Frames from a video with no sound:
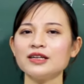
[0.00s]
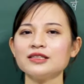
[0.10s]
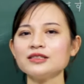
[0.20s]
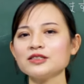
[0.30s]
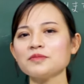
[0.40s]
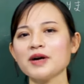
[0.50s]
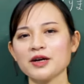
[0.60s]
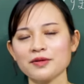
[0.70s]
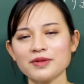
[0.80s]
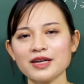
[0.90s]
Nhưng trong
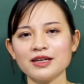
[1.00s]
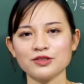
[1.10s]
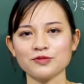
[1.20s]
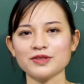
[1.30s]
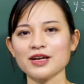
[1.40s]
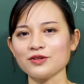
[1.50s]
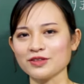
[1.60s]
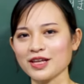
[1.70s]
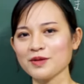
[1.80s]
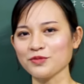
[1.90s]
bài hôm nay là chúng ta còn
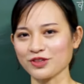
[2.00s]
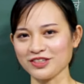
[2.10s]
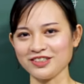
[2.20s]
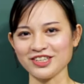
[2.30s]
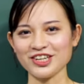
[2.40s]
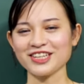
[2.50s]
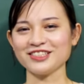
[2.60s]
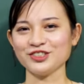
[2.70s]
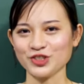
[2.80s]
thêm một từ, đó là từ